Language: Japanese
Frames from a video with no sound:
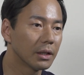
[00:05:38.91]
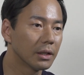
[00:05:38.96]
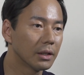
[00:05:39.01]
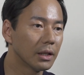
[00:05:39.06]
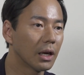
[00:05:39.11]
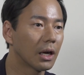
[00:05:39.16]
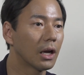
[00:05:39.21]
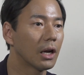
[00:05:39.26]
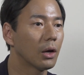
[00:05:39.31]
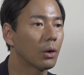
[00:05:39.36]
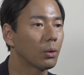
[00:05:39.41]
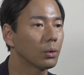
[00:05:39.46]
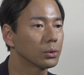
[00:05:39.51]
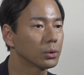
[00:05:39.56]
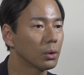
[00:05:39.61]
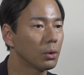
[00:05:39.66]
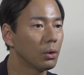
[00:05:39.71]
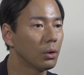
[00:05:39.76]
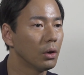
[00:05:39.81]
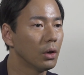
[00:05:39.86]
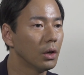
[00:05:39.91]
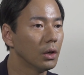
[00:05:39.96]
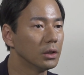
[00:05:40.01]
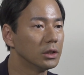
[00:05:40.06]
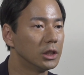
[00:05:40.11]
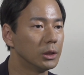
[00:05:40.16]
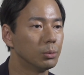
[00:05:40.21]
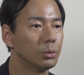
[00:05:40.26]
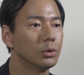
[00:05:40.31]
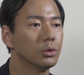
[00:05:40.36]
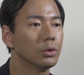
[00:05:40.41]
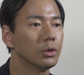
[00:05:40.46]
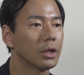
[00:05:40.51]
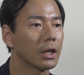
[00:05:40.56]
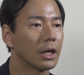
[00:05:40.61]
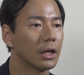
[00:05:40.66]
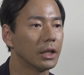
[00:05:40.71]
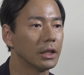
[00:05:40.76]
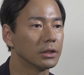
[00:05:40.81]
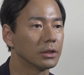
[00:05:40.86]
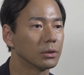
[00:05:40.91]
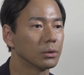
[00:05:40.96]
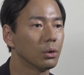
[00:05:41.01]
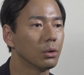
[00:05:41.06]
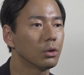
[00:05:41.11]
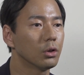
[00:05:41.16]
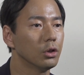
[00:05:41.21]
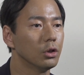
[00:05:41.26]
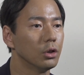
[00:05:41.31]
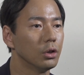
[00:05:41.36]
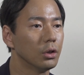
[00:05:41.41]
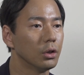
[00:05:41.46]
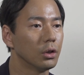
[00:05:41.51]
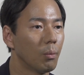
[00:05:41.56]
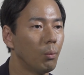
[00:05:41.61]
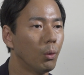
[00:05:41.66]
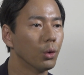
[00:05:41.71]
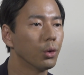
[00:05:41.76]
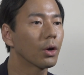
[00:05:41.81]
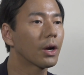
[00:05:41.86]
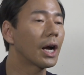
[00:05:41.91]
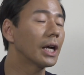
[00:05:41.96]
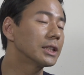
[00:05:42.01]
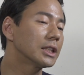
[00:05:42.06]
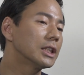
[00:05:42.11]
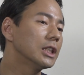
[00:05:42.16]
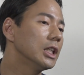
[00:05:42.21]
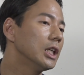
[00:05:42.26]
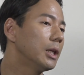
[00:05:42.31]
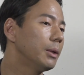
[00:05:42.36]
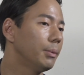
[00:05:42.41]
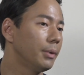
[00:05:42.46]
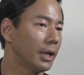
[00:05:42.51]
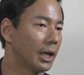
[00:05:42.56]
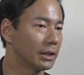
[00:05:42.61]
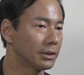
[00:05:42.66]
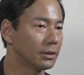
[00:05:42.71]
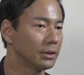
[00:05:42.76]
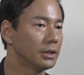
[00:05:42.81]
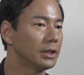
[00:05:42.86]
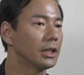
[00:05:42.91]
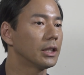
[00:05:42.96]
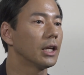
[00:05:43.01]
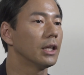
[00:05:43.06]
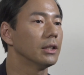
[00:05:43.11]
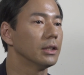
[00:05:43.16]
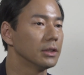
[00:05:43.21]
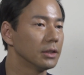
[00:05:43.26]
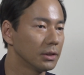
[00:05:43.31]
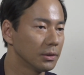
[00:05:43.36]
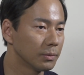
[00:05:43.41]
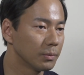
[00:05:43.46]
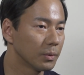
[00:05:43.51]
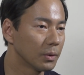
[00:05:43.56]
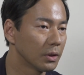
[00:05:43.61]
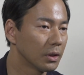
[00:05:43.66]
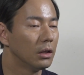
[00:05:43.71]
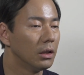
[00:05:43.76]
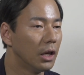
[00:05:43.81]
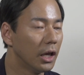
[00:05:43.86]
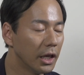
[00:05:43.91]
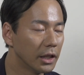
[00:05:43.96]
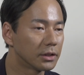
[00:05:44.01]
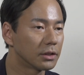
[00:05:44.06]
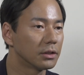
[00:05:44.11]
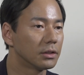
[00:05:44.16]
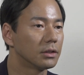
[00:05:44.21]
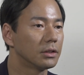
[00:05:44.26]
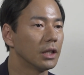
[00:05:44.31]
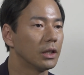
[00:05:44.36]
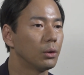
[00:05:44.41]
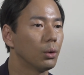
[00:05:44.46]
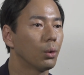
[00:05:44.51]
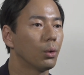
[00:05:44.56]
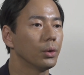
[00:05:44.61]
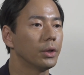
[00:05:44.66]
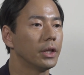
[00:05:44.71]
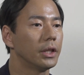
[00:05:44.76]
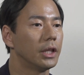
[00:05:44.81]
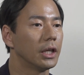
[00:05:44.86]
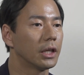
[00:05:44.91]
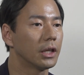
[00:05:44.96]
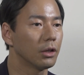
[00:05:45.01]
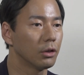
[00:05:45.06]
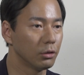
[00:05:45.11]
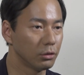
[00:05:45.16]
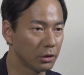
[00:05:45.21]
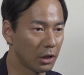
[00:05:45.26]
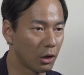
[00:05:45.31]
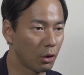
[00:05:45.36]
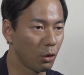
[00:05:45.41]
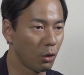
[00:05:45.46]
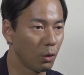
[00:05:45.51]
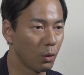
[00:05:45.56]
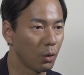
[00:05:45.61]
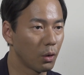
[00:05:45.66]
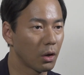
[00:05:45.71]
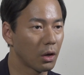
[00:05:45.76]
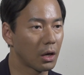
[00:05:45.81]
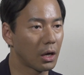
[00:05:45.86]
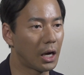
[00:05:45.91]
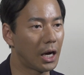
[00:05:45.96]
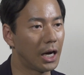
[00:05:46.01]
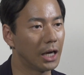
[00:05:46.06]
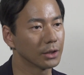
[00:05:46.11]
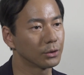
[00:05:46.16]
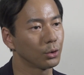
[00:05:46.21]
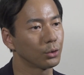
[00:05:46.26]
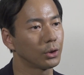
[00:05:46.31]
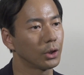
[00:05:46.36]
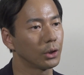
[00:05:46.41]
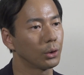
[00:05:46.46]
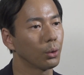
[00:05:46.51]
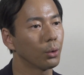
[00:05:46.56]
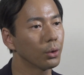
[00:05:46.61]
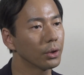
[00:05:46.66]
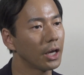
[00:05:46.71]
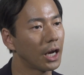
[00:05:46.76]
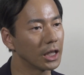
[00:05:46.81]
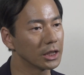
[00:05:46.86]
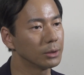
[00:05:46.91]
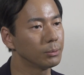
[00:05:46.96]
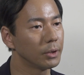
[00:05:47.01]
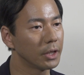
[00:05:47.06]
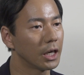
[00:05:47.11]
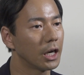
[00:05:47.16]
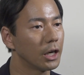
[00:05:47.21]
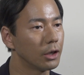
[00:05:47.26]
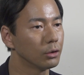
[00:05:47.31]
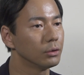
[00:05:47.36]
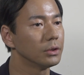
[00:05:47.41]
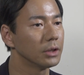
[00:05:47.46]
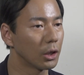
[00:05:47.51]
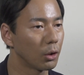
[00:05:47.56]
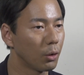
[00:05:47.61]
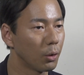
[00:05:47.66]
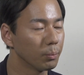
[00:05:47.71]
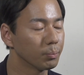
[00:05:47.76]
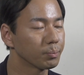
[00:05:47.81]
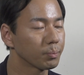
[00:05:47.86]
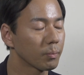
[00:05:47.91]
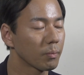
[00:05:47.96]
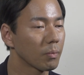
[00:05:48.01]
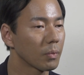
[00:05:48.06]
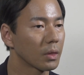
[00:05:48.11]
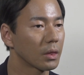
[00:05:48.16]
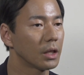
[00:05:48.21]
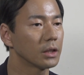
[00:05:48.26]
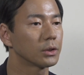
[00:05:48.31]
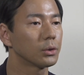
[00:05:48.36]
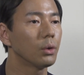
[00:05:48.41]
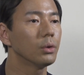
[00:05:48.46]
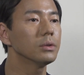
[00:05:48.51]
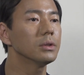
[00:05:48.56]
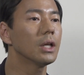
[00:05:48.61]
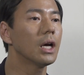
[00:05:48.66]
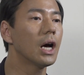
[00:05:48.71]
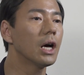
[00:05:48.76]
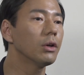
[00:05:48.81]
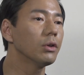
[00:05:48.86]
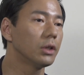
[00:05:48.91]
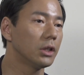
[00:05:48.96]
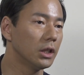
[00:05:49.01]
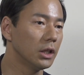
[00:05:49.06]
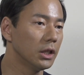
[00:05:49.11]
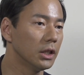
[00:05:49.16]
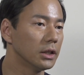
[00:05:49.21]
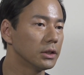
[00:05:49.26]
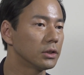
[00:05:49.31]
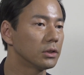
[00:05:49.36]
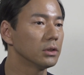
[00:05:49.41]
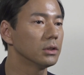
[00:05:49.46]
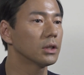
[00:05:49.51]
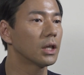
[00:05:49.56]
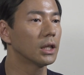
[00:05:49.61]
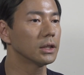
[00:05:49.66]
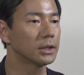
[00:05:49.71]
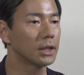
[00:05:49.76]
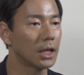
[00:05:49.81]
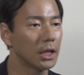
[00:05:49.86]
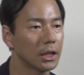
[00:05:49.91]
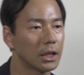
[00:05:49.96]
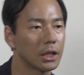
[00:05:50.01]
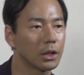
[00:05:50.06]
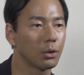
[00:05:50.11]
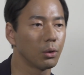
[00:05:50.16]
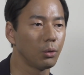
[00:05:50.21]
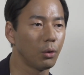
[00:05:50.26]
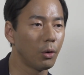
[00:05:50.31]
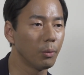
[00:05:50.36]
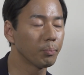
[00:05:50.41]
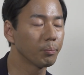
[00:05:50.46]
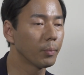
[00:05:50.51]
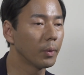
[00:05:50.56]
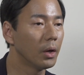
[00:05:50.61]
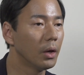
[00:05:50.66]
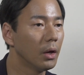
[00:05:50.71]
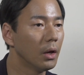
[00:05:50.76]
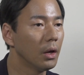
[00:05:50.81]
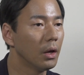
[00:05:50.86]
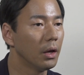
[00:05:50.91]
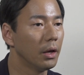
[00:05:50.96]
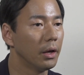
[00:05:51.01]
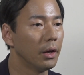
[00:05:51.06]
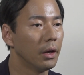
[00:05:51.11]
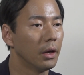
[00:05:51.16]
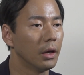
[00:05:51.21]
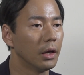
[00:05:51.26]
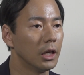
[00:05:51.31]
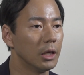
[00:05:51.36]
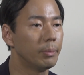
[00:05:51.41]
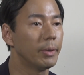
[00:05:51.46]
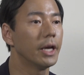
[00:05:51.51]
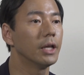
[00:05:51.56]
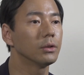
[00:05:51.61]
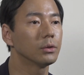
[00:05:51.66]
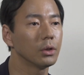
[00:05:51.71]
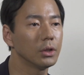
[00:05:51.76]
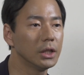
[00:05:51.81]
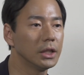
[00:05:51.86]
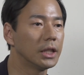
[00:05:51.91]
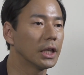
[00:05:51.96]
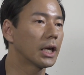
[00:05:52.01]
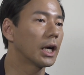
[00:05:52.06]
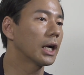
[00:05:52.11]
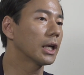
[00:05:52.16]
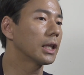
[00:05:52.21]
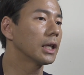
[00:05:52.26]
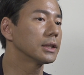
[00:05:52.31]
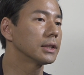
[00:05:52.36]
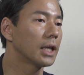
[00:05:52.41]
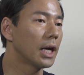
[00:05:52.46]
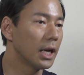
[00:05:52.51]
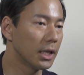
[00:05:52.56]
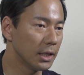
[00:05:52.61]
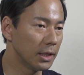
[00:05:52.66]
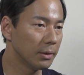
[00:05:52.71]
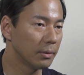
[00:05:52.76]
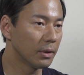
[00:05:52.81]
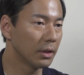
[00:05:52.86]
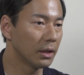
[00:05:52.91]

だからこそ自分の中ですごくもどかしい日々が続いてたんですレースってどこでできるんだろうカートってどこで始められるんだろうでそんなある日鈴鹿サーキットの、えー、イベントに出かけた際に